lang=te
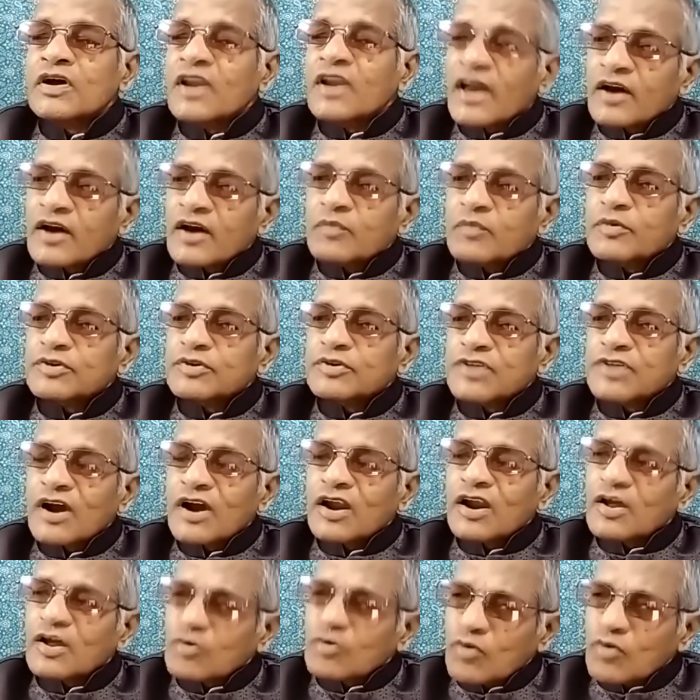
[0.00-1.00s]
లేకపోతే
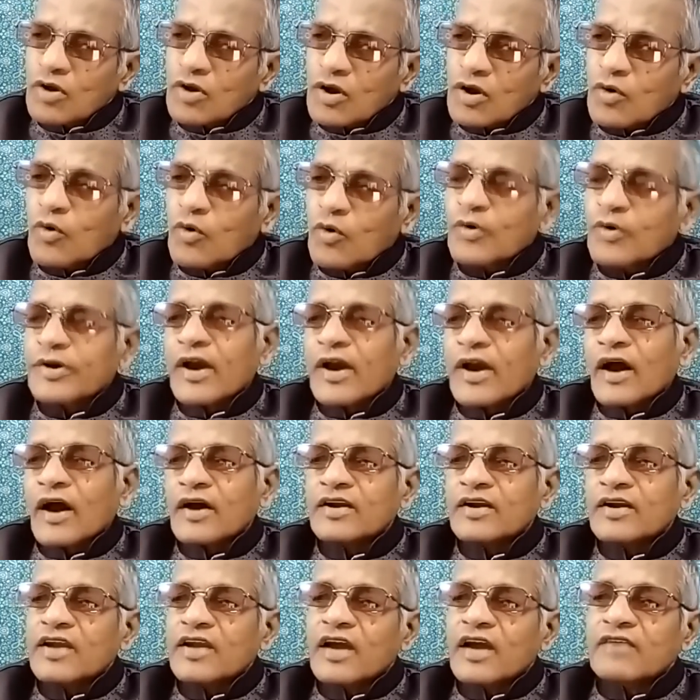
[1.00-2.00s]
వాళ్ళు అనుకున్న కోరిక
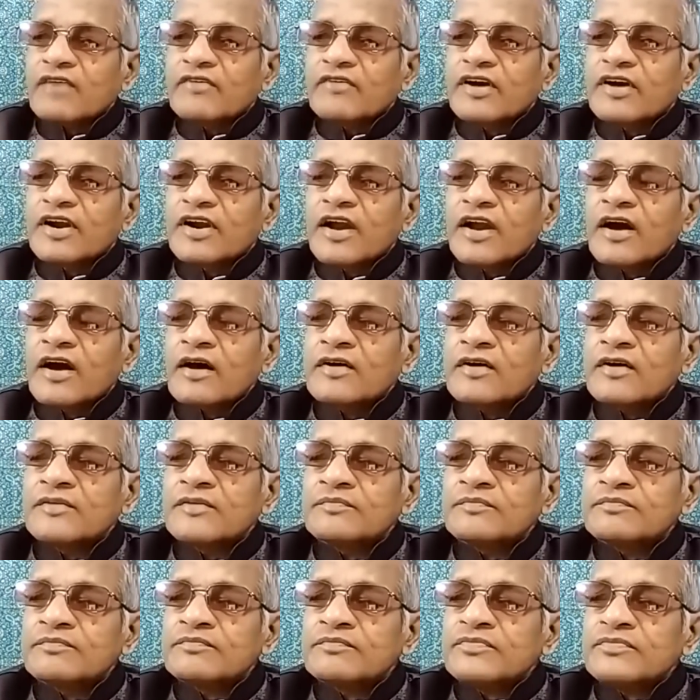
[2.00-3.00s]
నెరవేరినా
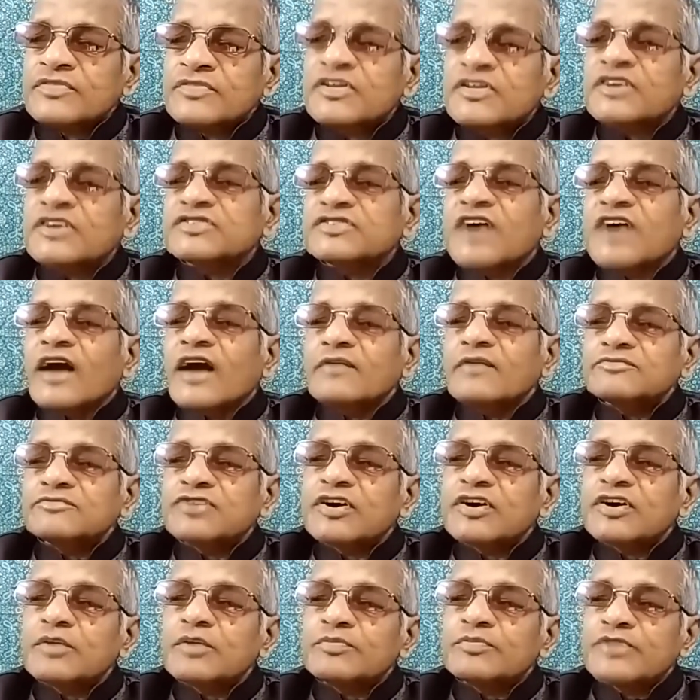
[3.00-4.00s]
ఇంక ధ్యానం
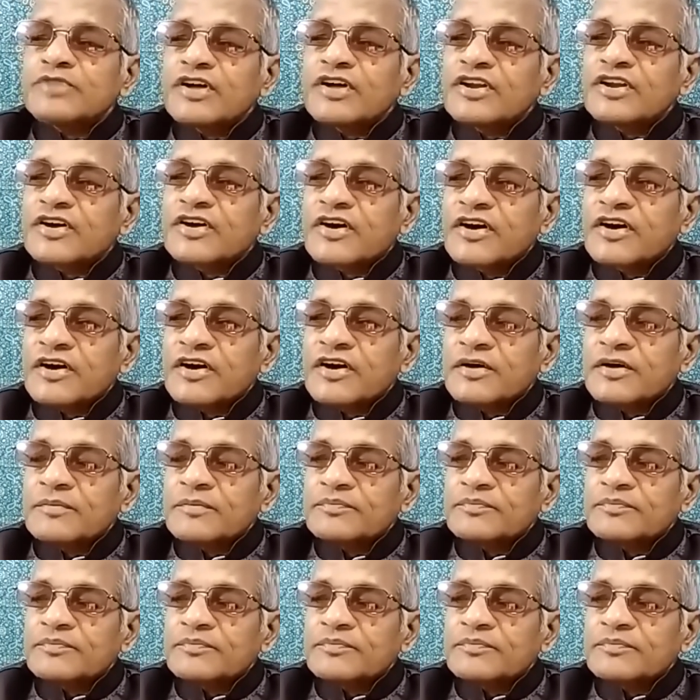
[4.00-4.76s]
చేయడం దేనికి